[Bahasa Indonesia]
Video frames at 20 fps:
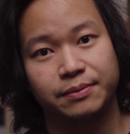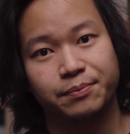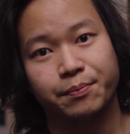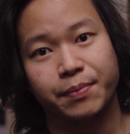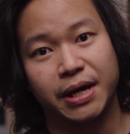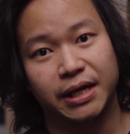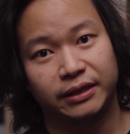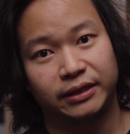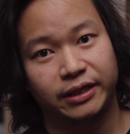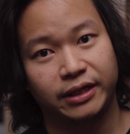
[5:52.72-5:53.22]

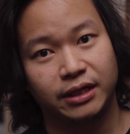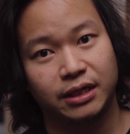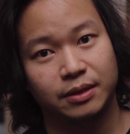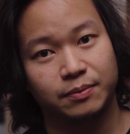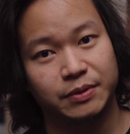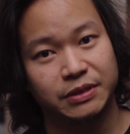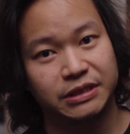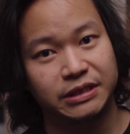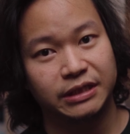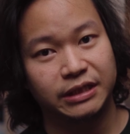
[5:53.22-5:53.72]
baterai
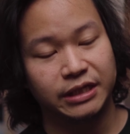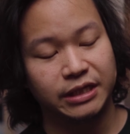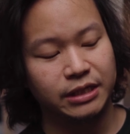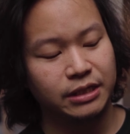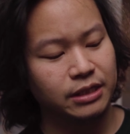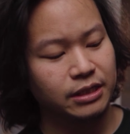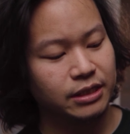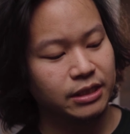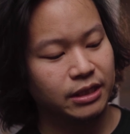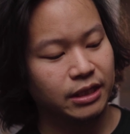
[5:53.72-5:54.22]

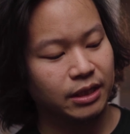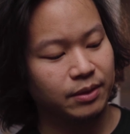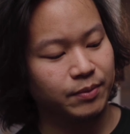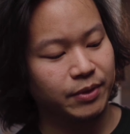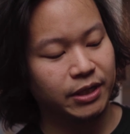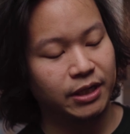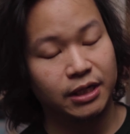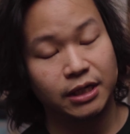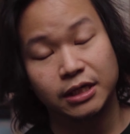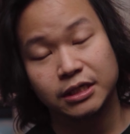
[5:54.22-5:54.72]
capacity, yang
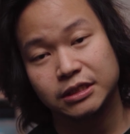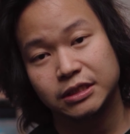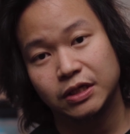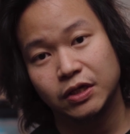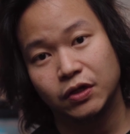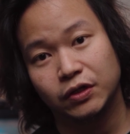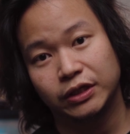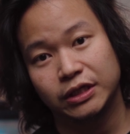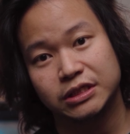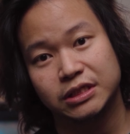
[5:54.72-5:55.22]
dimana
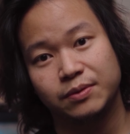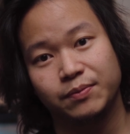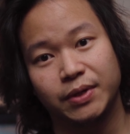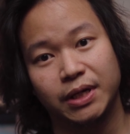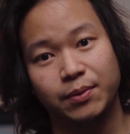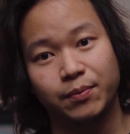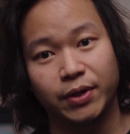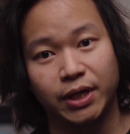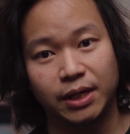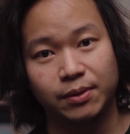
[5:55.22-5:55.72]
Zilot S55
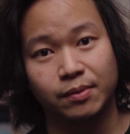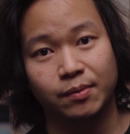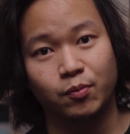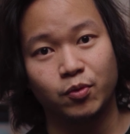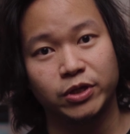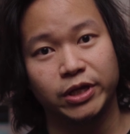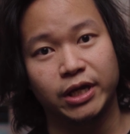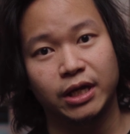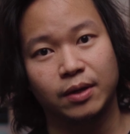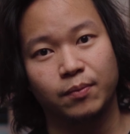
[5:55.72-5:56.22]
ini
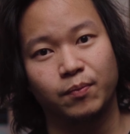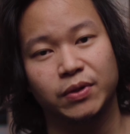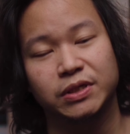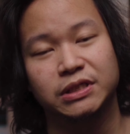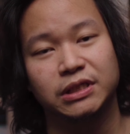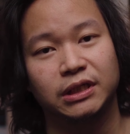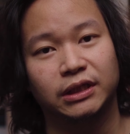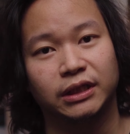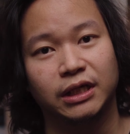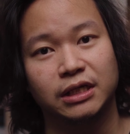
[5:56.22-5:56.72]
mempunyai
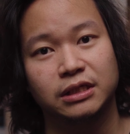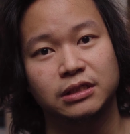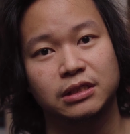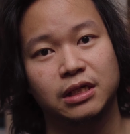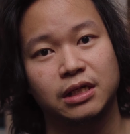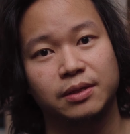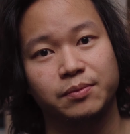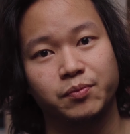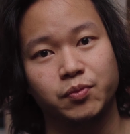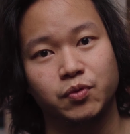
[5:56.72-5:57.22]
kapasitas
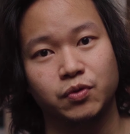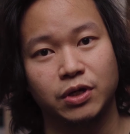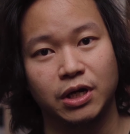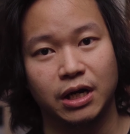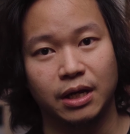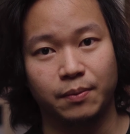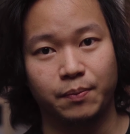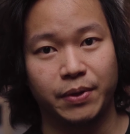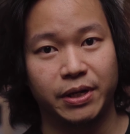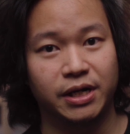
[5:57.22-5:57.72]

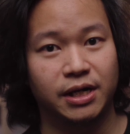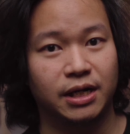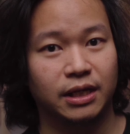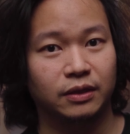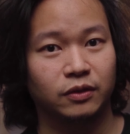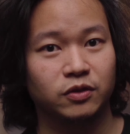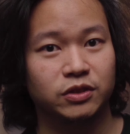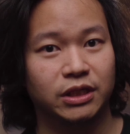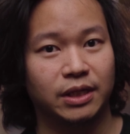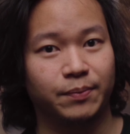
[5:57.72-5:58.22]

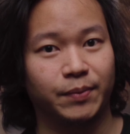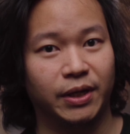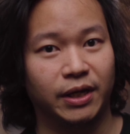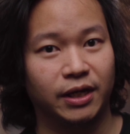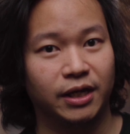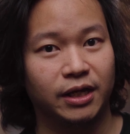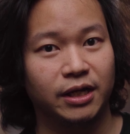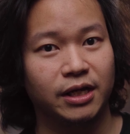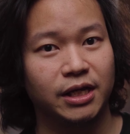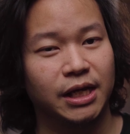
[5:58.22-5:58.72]
1800
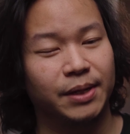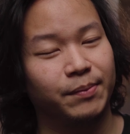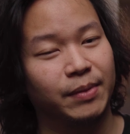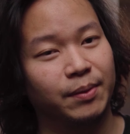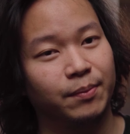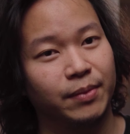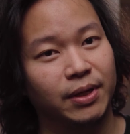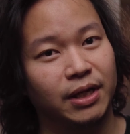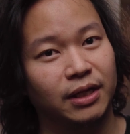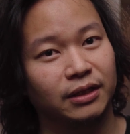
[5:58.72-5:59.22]
mAh yang
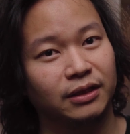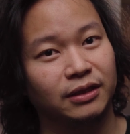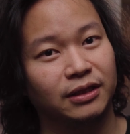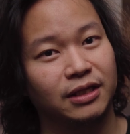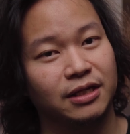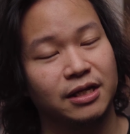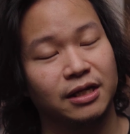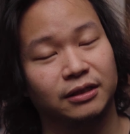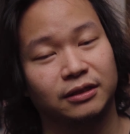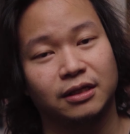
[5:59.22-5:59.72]
memang
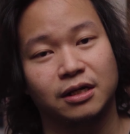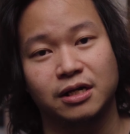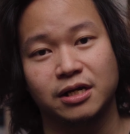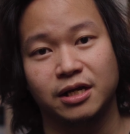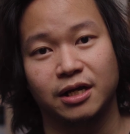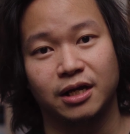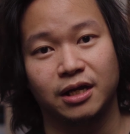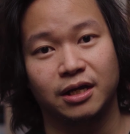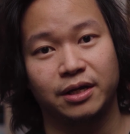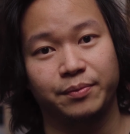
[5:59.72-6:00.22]
tidak
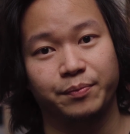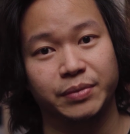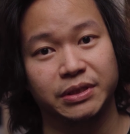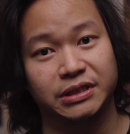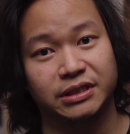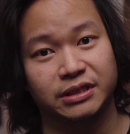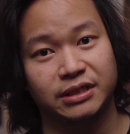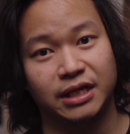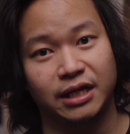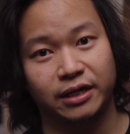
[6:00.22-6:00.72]
terdengar
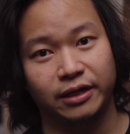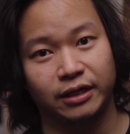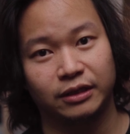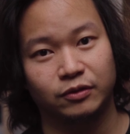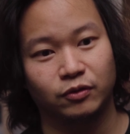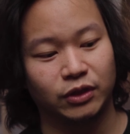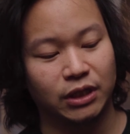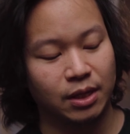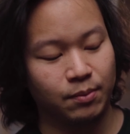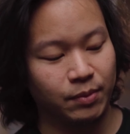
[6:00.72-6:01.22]
besar ya,
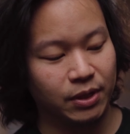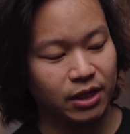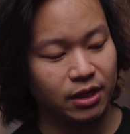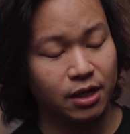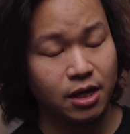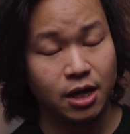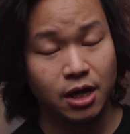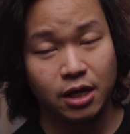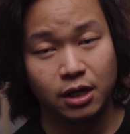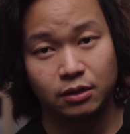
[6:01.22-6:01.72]
terutama
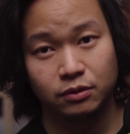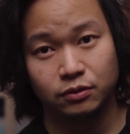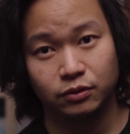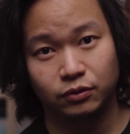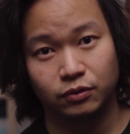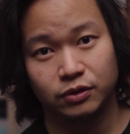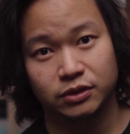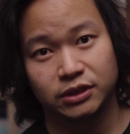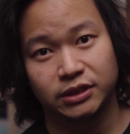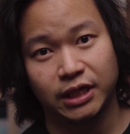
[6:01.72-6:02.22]

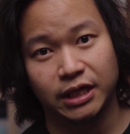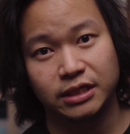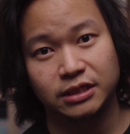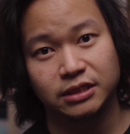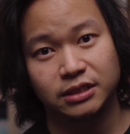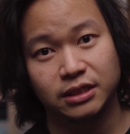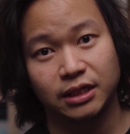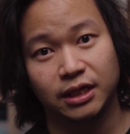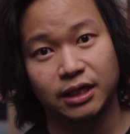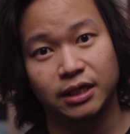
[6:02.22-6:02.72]
untuk
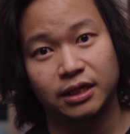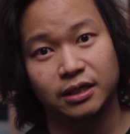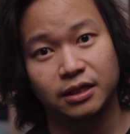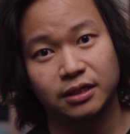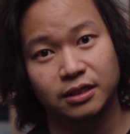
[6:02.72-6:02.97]
size yang